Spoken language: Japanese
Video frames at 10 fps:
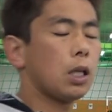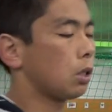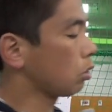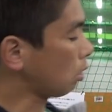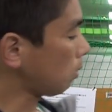にやっ
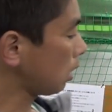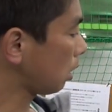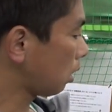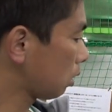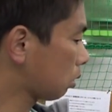てる人はみん
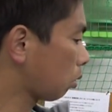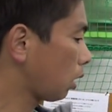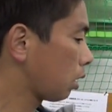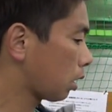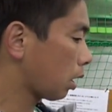なそ
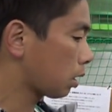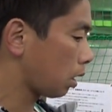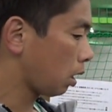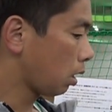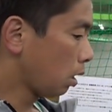れに対し
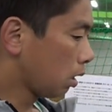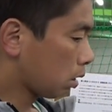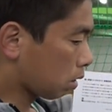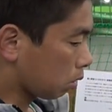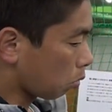て
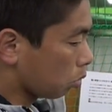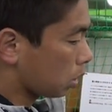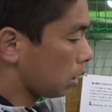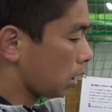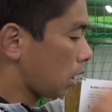すごく
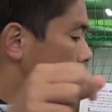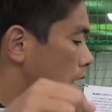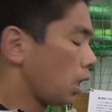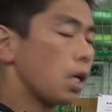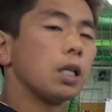真剣に
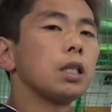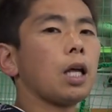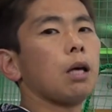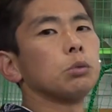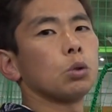
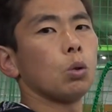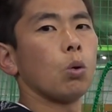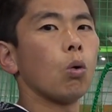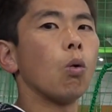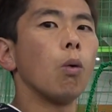悩むと
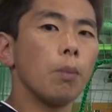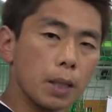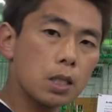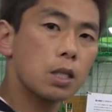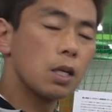思いま
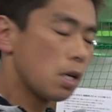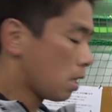す。